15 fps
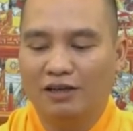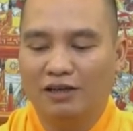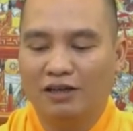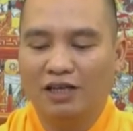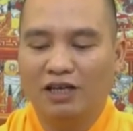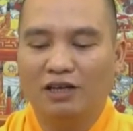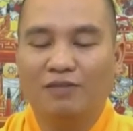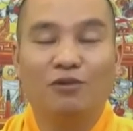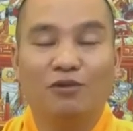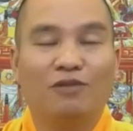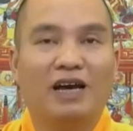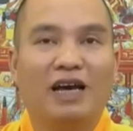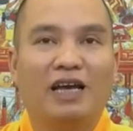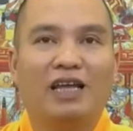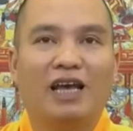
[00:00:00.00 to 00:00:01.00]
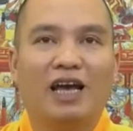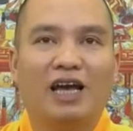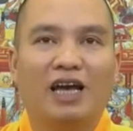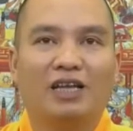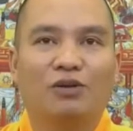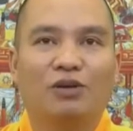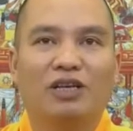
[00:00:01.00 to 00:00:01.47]
nhờ một vài
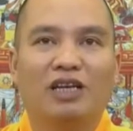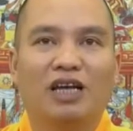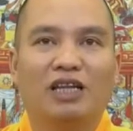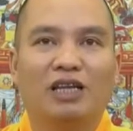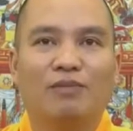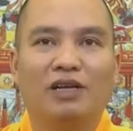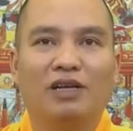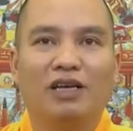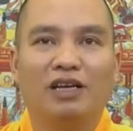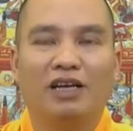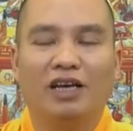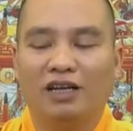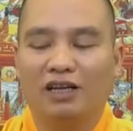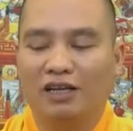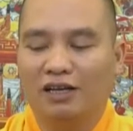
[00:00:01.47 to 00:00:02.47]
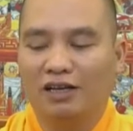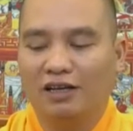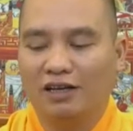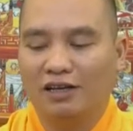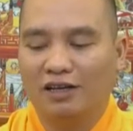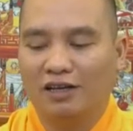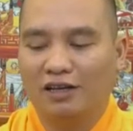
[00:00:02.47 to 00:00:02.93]
nhà chuyên gia tâm lý đến
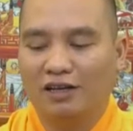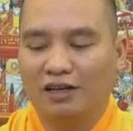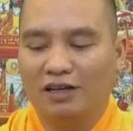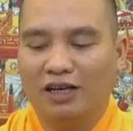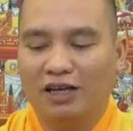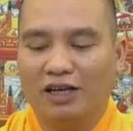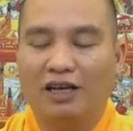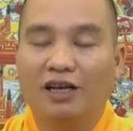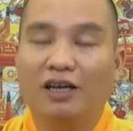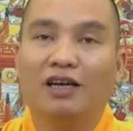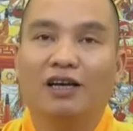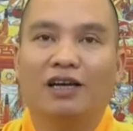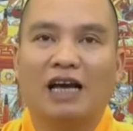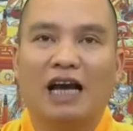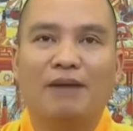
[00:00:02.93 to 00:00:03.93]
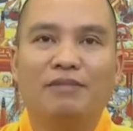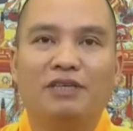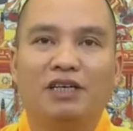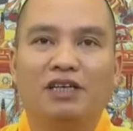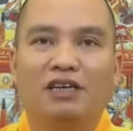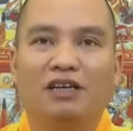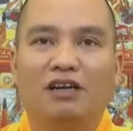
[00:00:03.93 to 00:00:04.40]
để khám
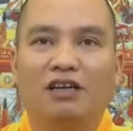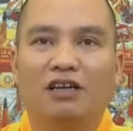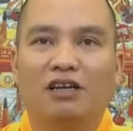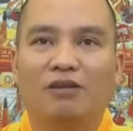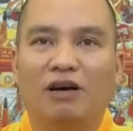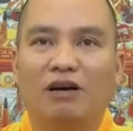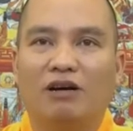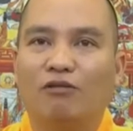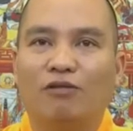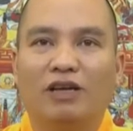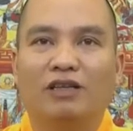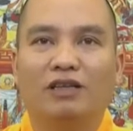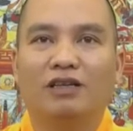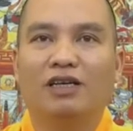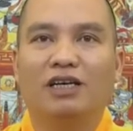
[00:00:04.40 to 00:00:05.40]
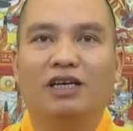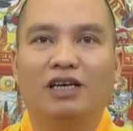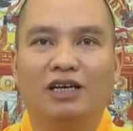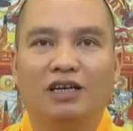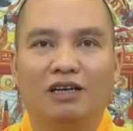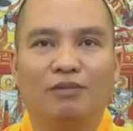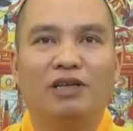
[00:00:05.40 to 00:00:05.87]
chữa cho nó thì họ bảo không phải tự
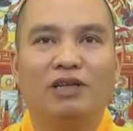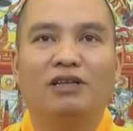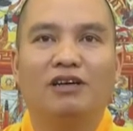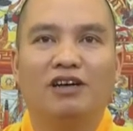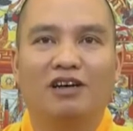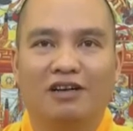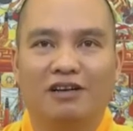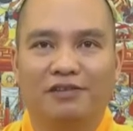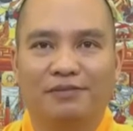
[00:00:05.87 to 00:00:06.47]
kỷ nó bình thường